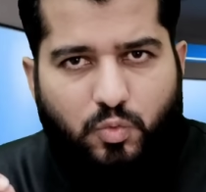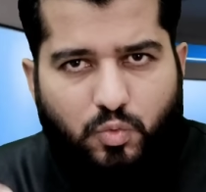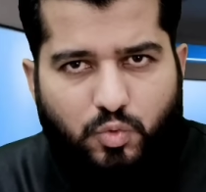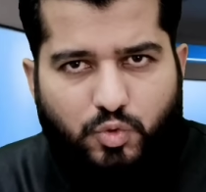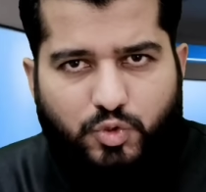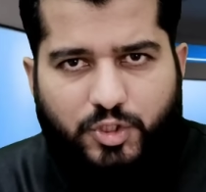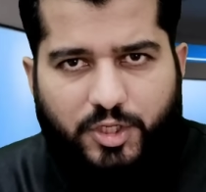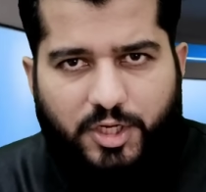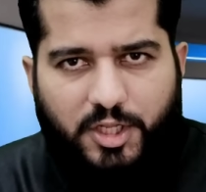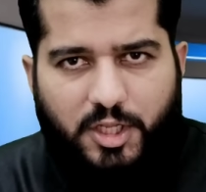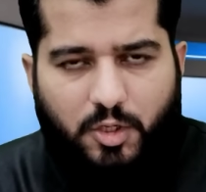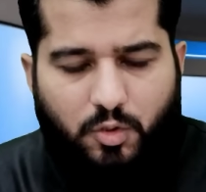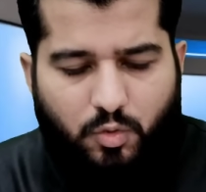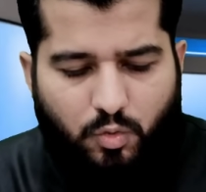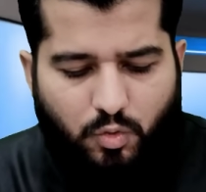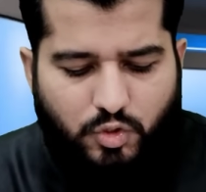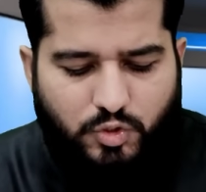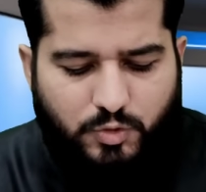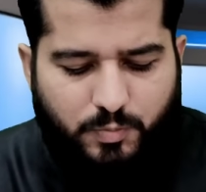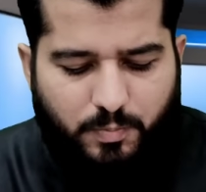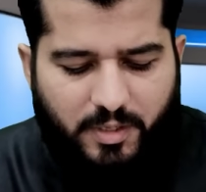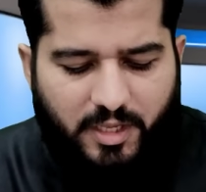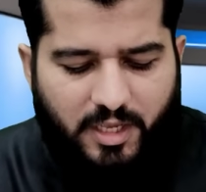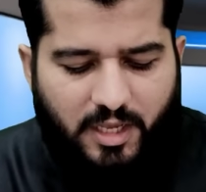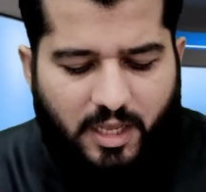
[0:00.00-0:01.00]
दूसरे
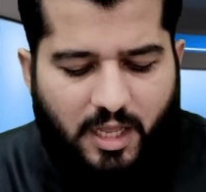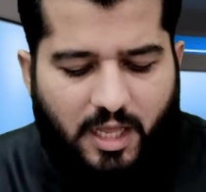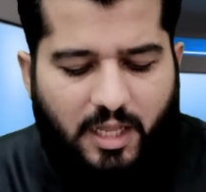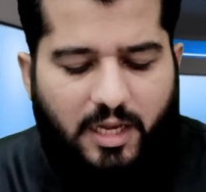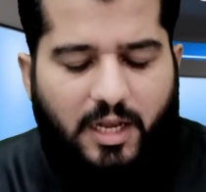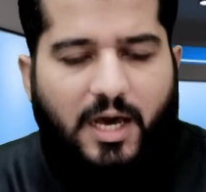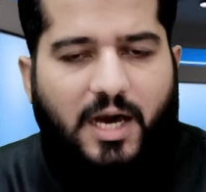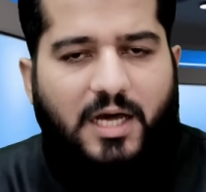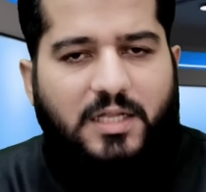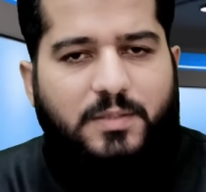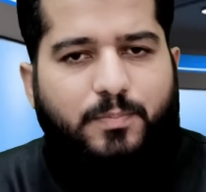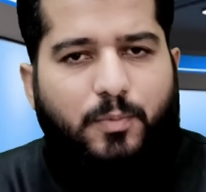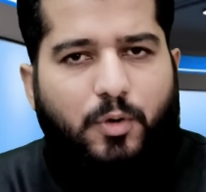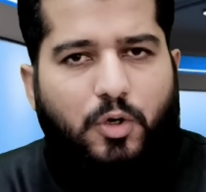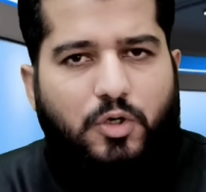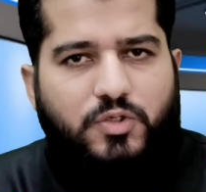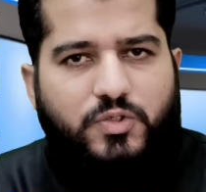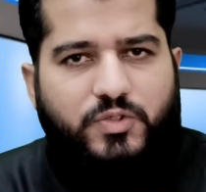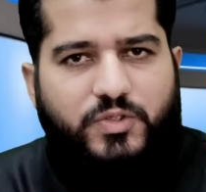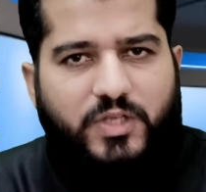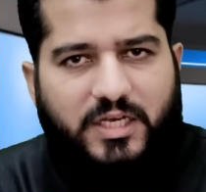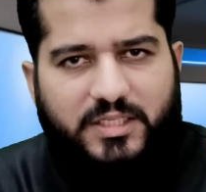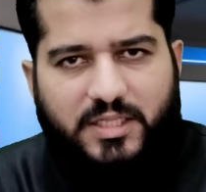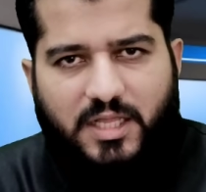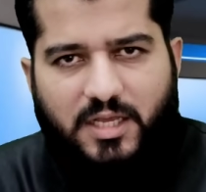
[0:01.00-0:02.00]
रोज़ में हालात
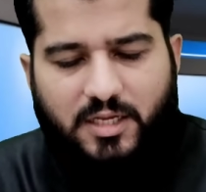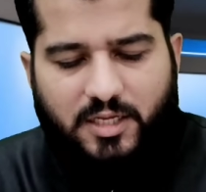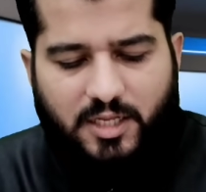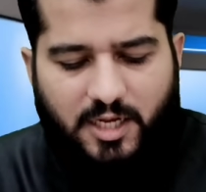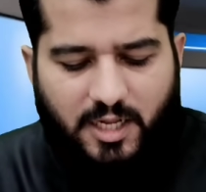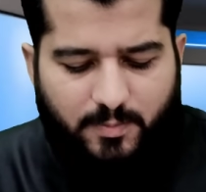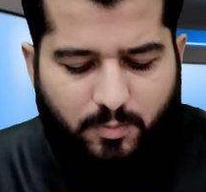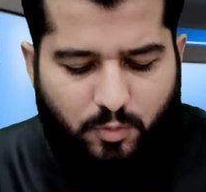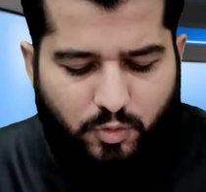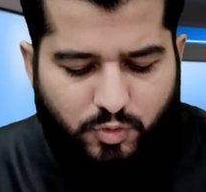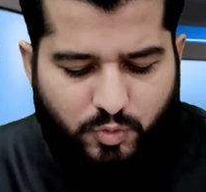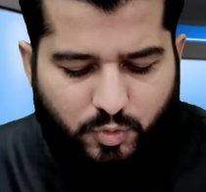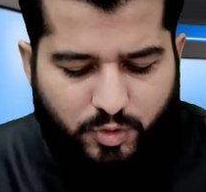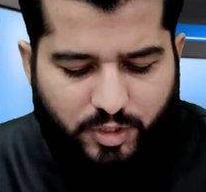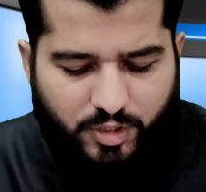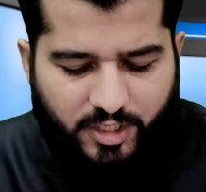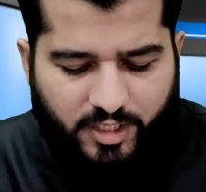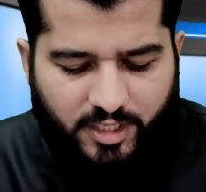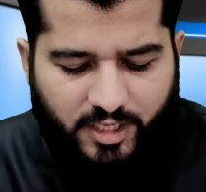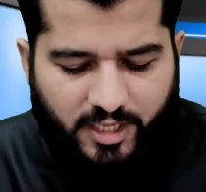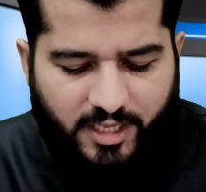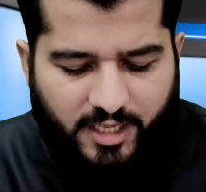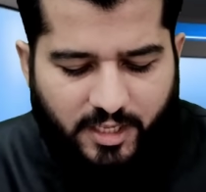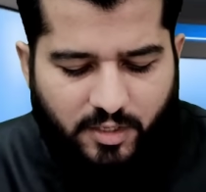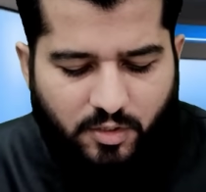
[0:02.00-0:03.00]
बहुत ज़्यादा ख़राब हो चुके
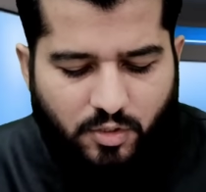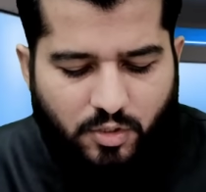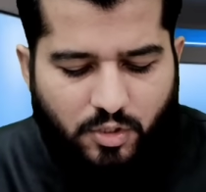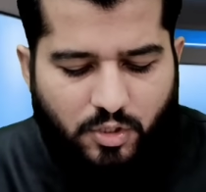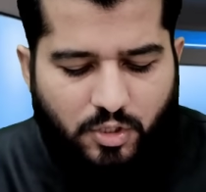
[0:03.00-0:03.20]
हैं